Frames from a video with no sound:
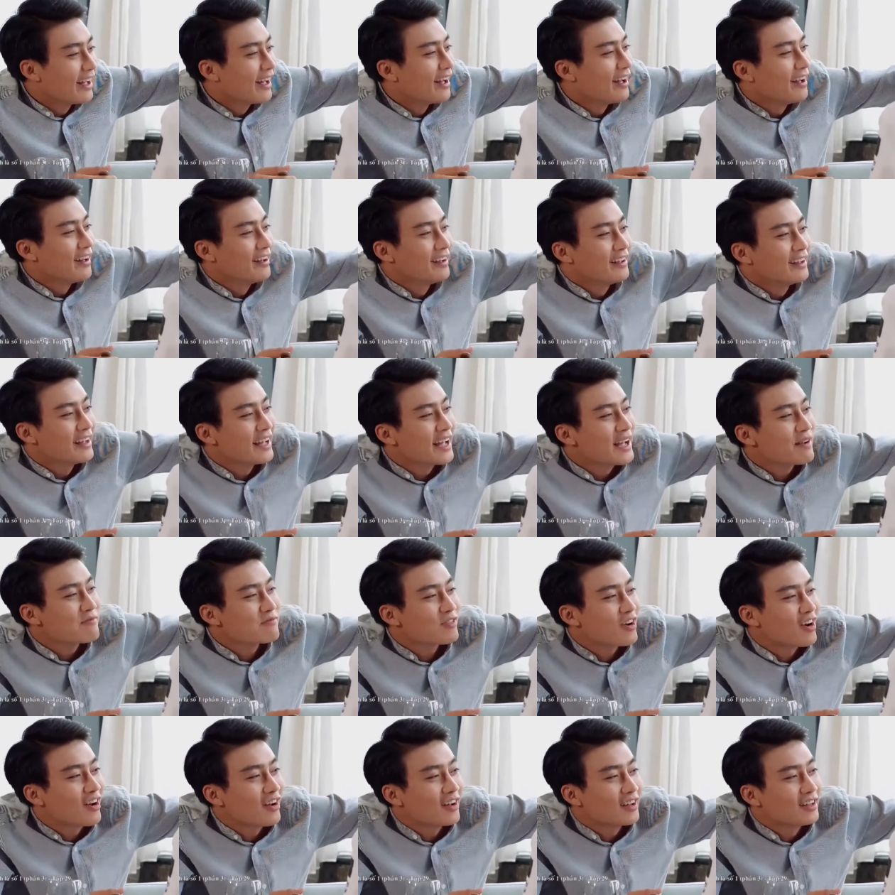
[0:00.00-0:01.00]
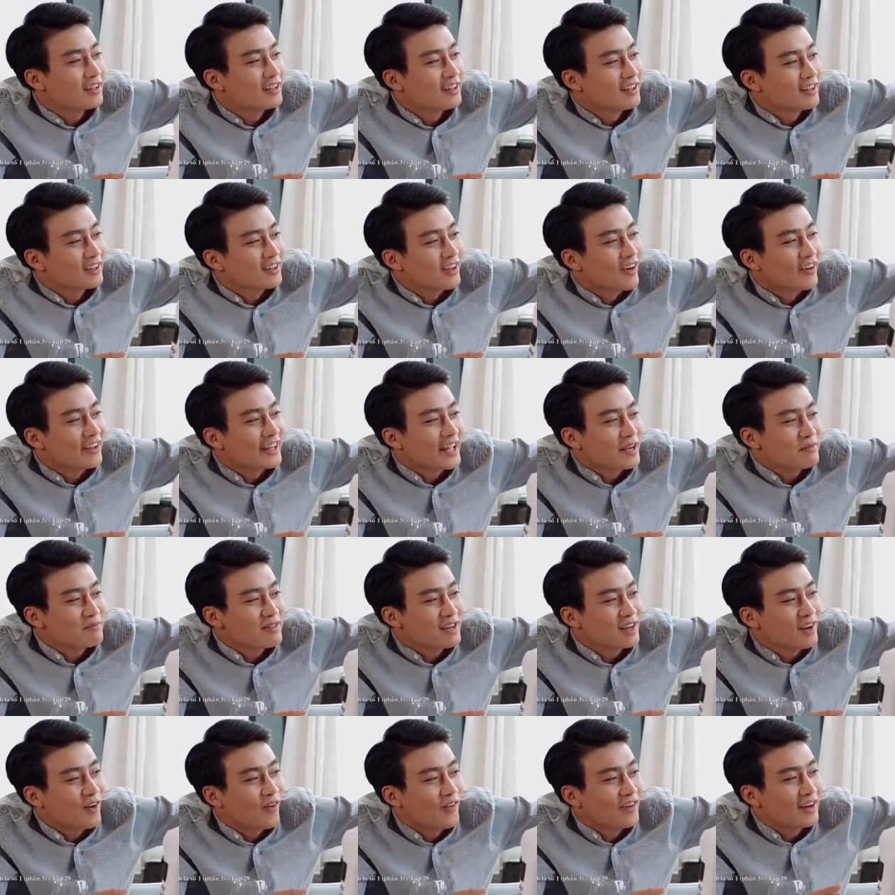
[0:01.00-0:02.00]
à, em coi thỏi trắng
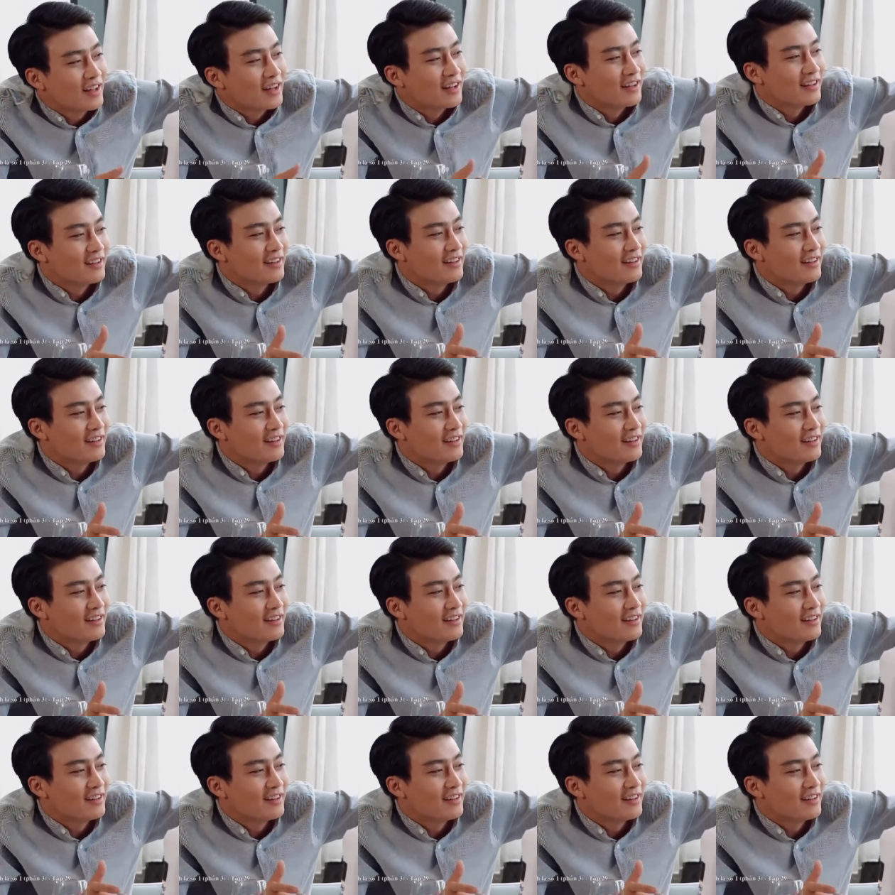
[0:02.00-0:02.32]
biết lỗi nè